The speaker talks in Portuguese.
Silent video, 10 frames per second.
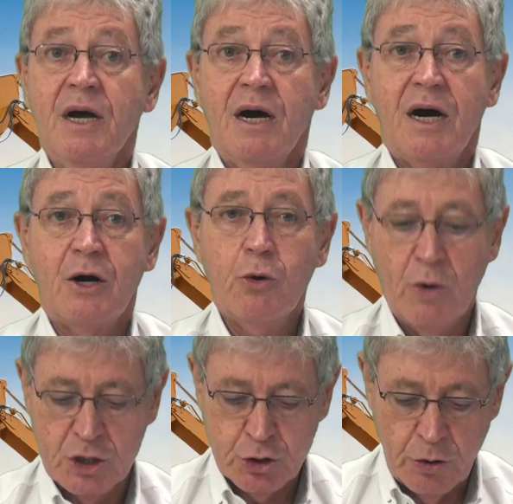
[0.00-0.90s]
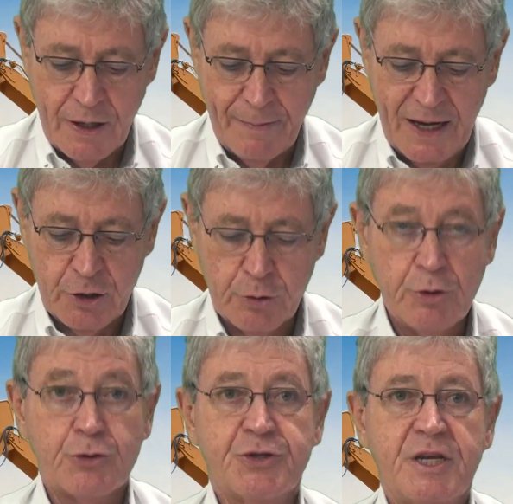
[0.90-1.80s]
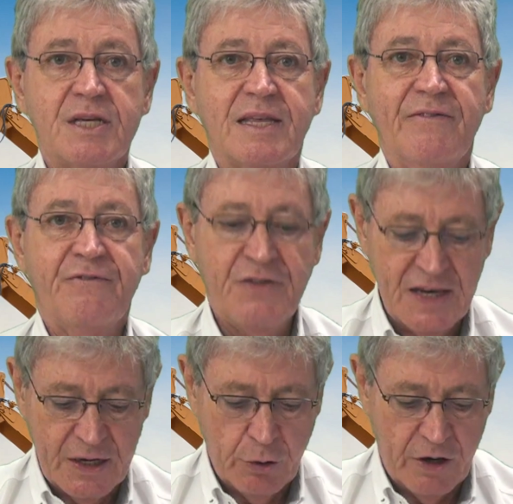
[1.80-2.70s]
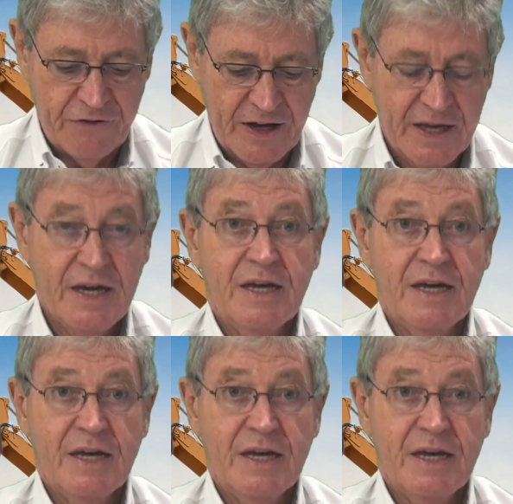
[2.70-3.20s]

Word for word: a rua João Ramalho, número 30, Vila Nova,